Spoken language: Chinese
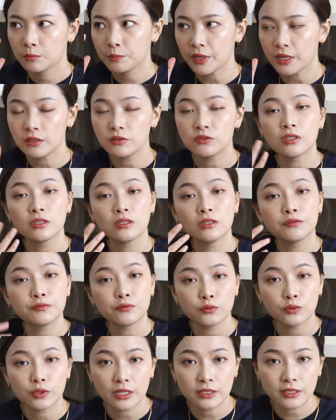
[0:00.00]
平整的
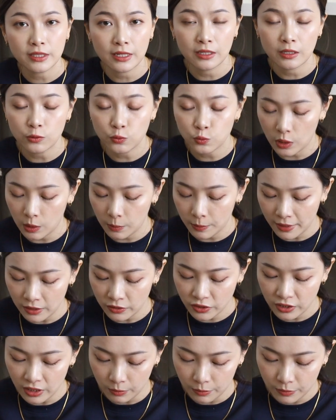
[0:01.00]
服帖在你的嘴
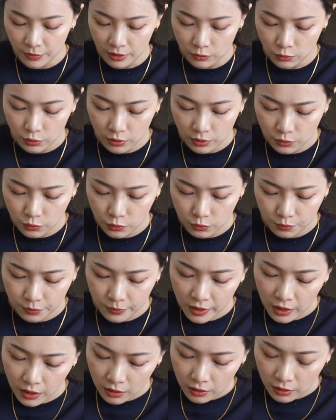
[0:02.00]
巴上面，所以
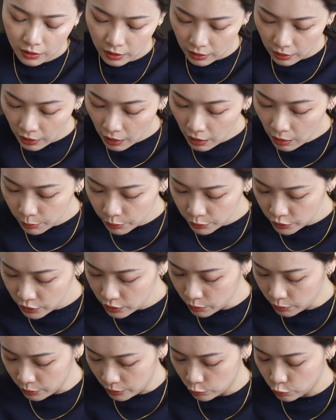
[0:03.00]
可能刚好不
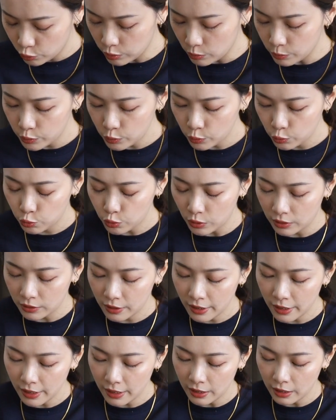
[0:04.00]
适合我的唇部状
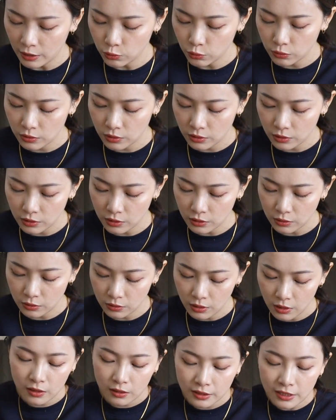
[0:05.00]
态啦，就这
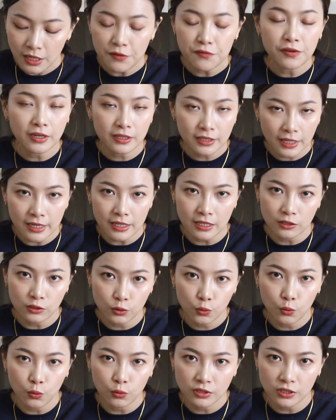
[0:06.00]
支再放它也
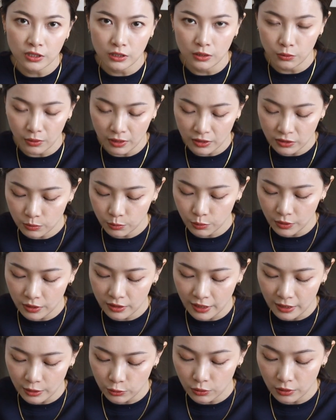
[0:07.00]
是过期，我还是不会
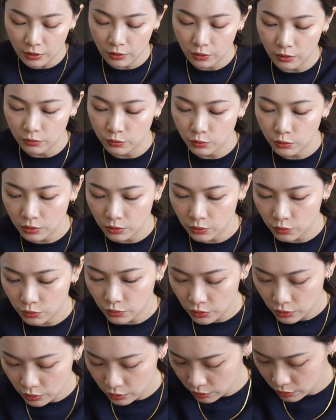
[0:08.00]
拿出来用，所以
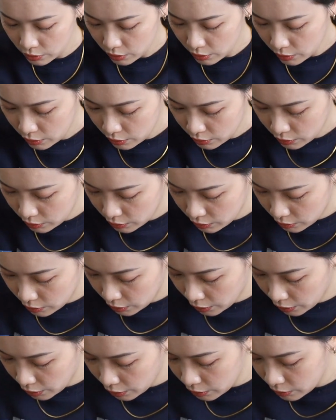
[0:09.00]
就是
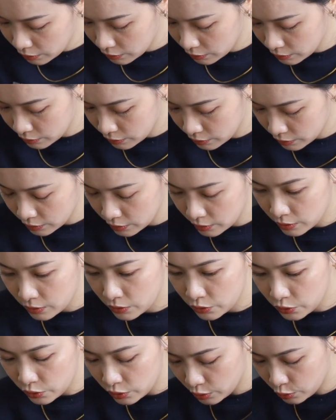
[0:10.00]
啊
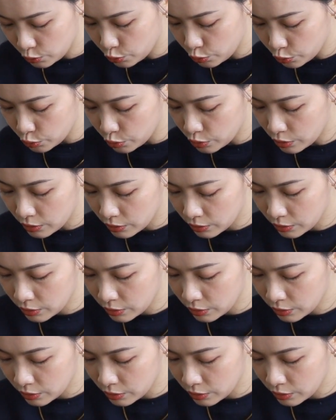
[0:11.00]
舍去，